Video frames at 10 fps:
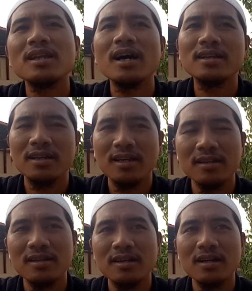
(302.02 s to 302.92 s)
betahnya ya
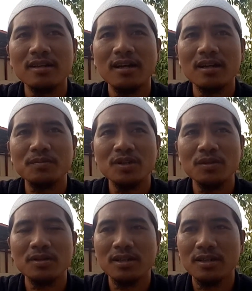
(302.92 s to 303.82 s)
tinggal di Arab
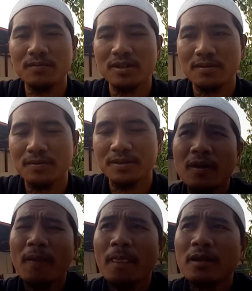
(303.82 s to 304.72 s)
Saudi teman-teman
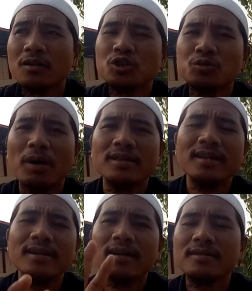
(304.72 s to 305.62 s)
terus
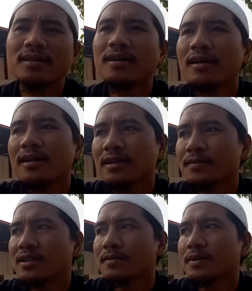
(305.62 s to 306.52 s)
fakta yang ketiga ya
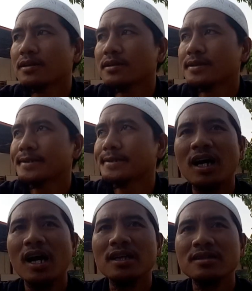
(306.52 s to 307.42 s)
teman-teman eh,
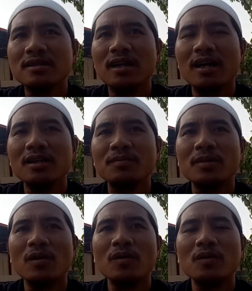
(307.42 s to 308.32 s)
jangan sekali
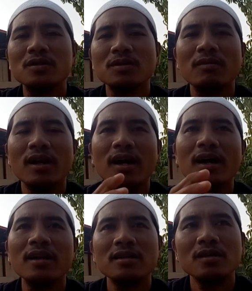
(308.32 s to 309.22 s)
merokok
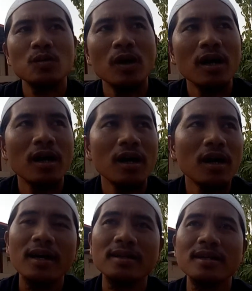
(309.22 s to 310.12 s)
sembarangan di
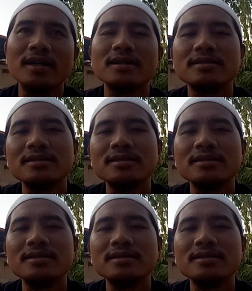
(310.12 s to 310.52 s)
luar ya